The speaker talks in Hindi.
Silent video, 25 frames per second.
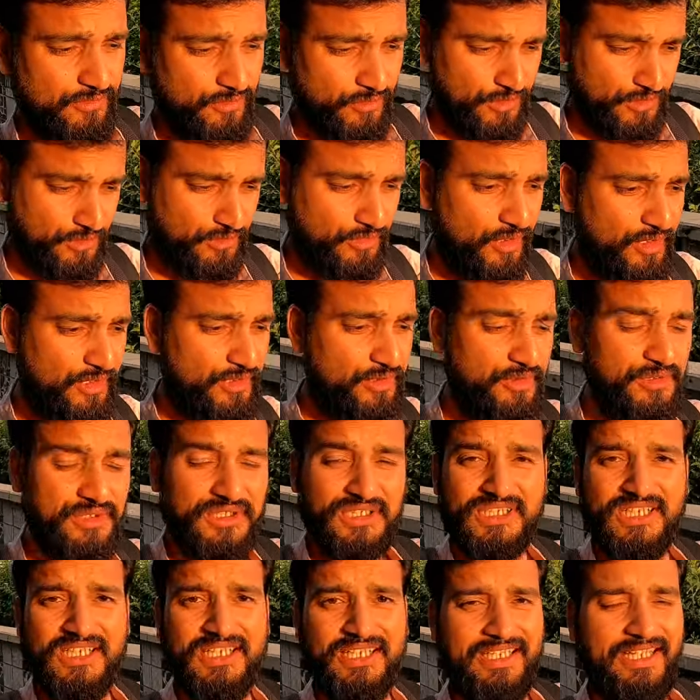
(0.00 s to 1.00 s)
उसको
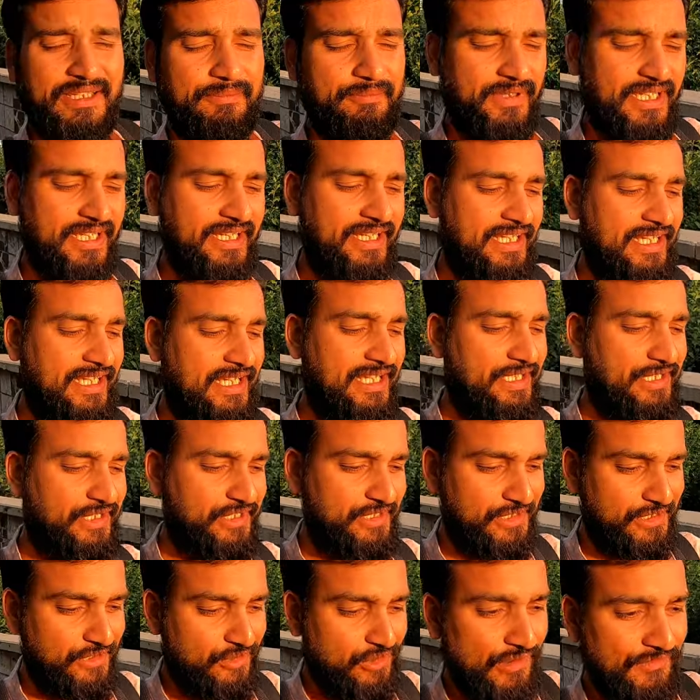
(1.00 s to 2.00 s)
यूज़ करके मैंने
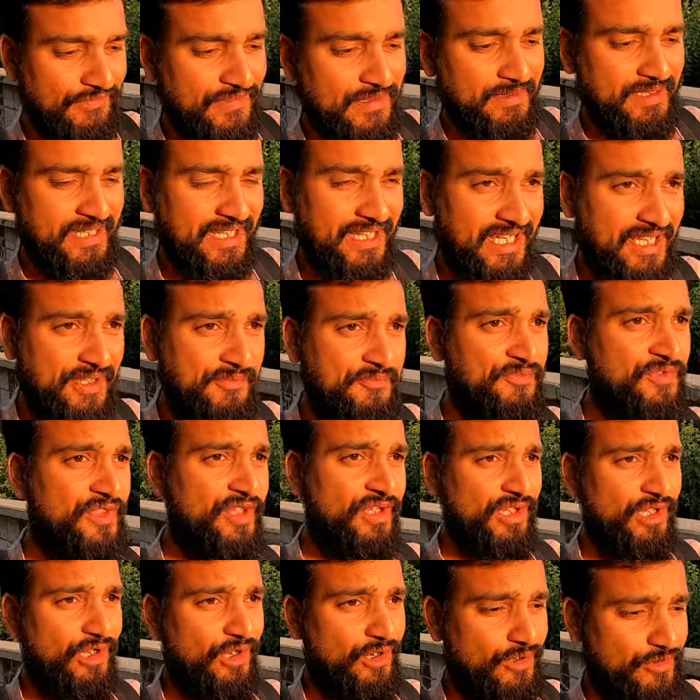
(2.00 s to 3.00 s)
कॉफ़ी बनाया
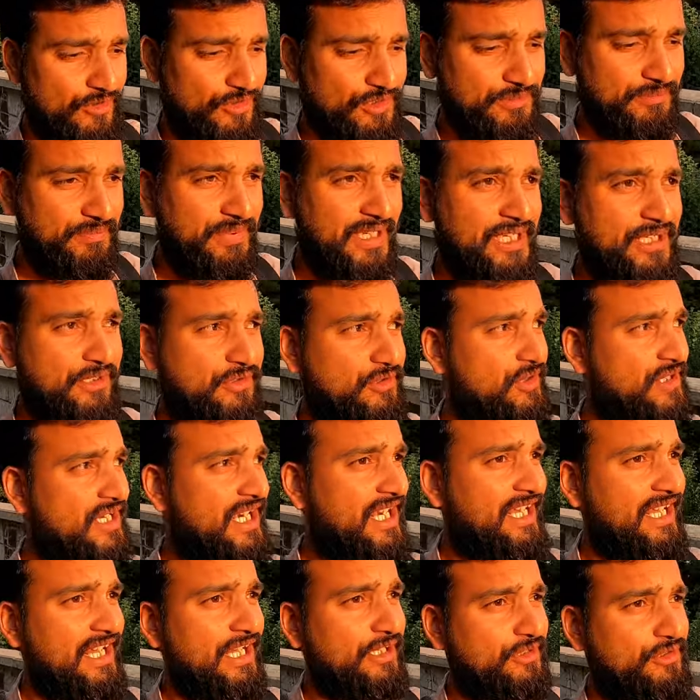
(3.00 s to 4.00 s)
और उस ब्रेड को
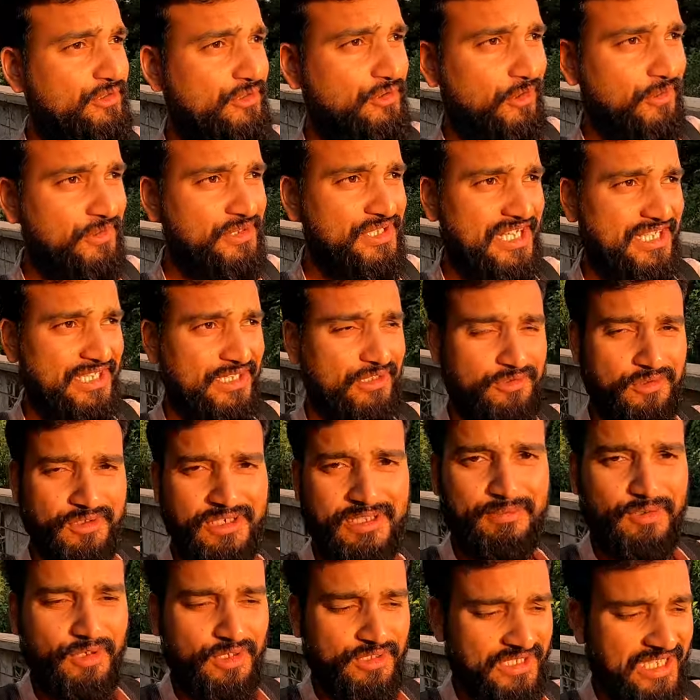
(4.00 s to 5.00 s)
खाया तो जाके
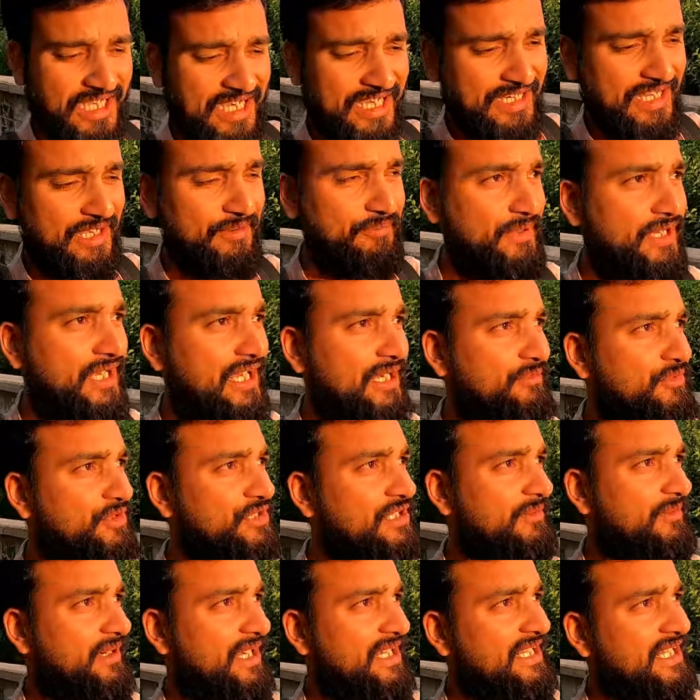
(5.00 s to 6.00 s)
थोड़ा बहुत आराम मिला
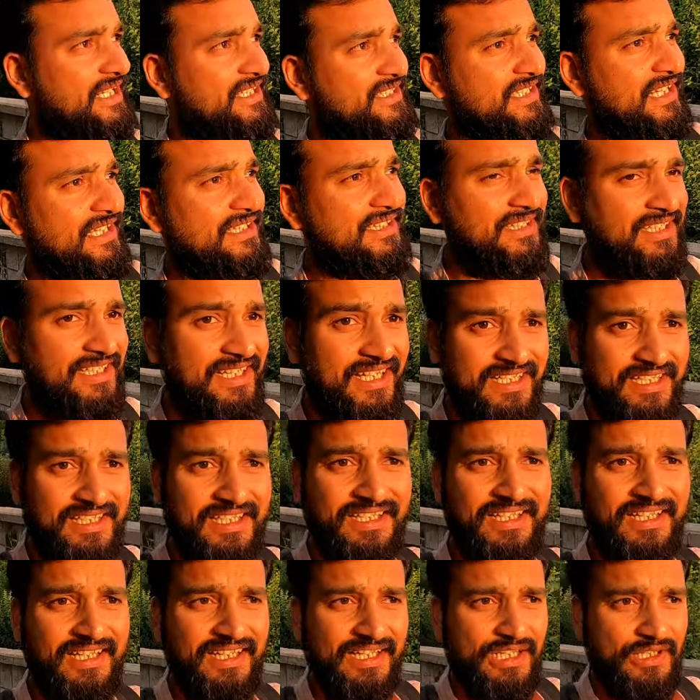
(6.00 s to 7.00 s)
मुझे भाई एक शांति आई
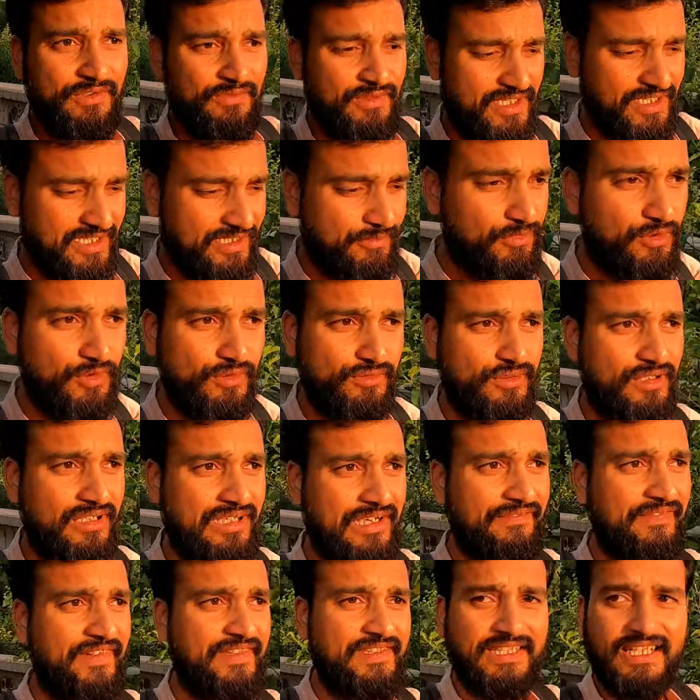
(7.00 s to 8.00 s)
वरना भूख तो
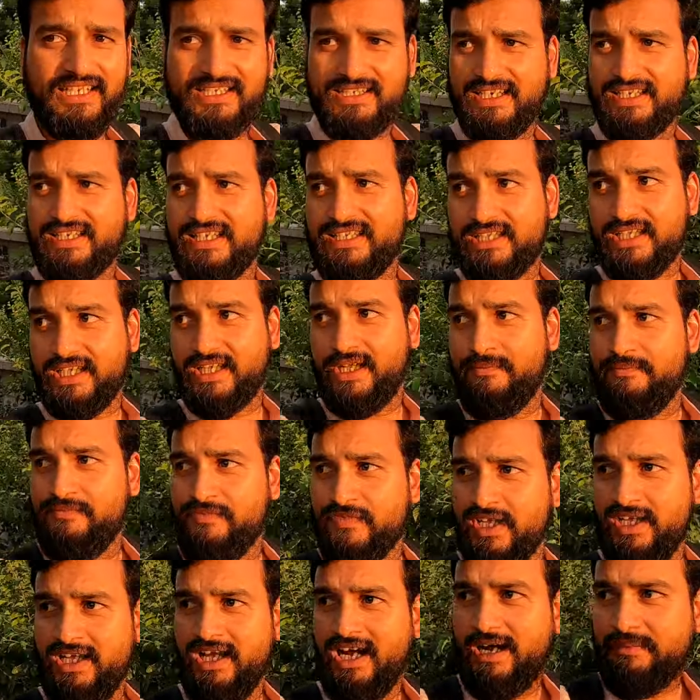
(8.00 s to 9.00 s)
काफ़ी तेज़ लगी थी
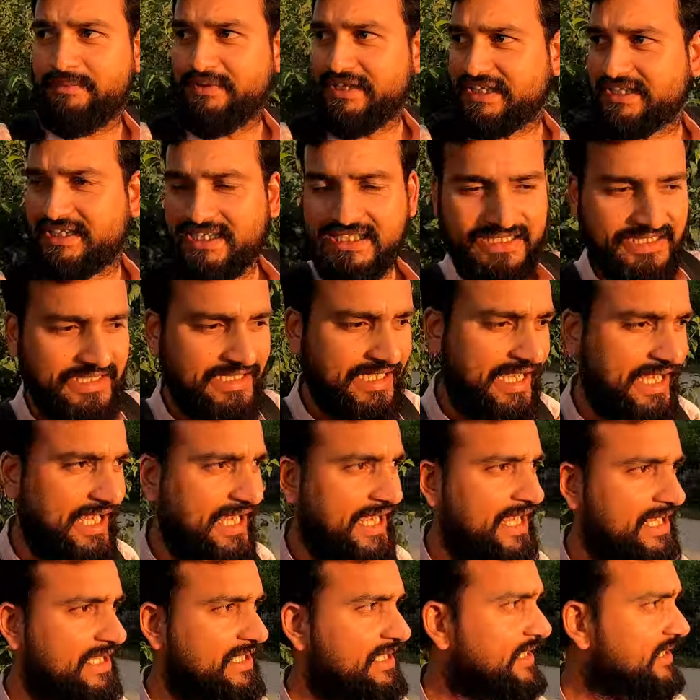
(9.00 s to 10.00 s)
अब दिक्कत ये
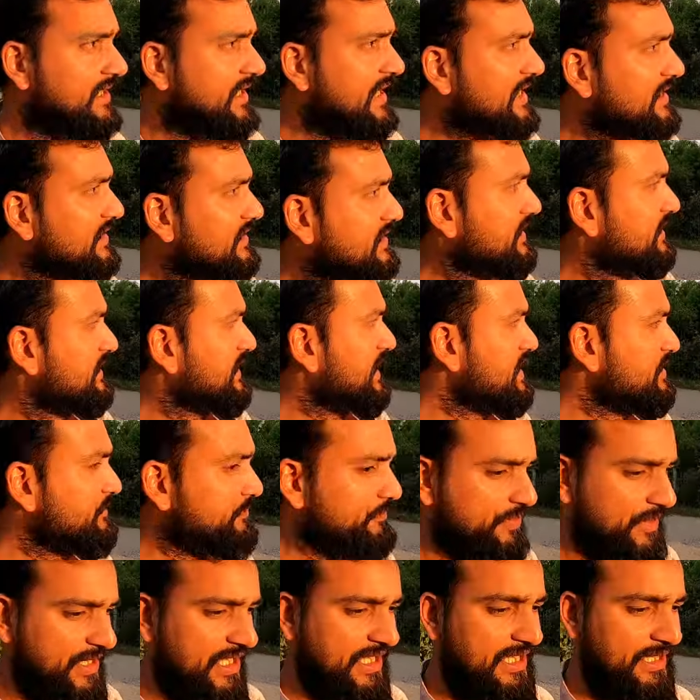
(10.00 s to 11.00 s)
है कि रात के टाइम
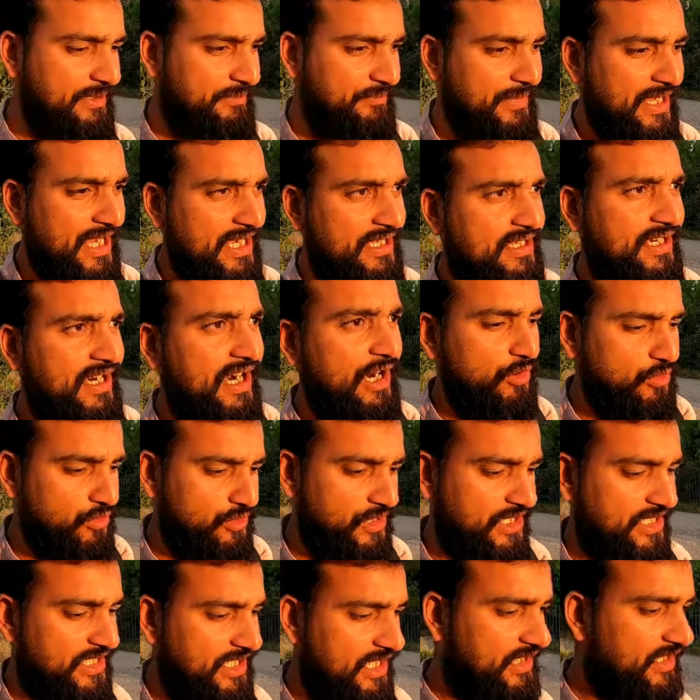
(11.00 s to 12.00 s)
पे मैं
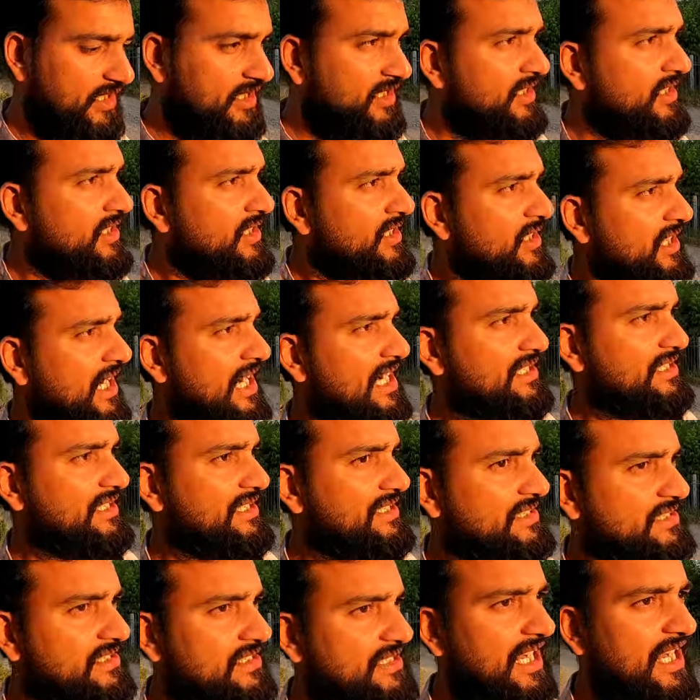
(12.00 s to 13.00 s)
खाऊंगा क्या आई
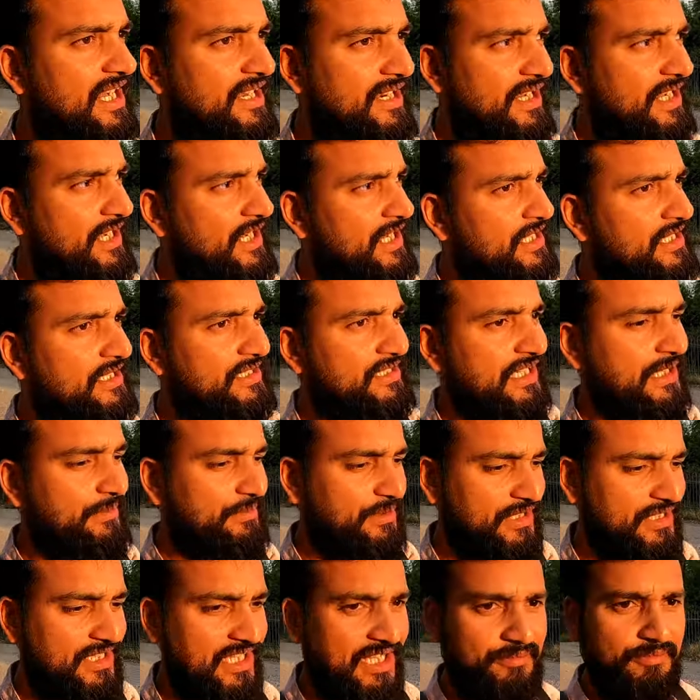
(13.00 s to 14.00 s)
थिंक सारा हिसाब
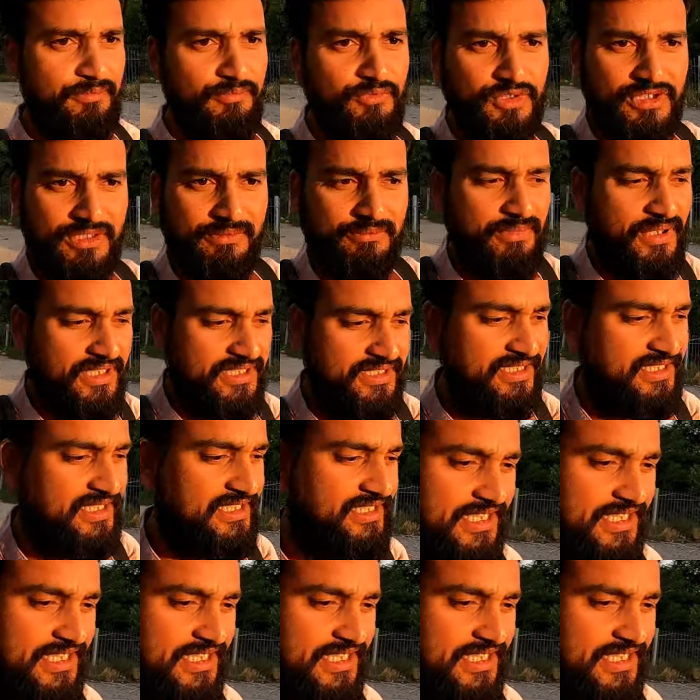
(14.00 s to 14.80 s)
किताब मुझे बंद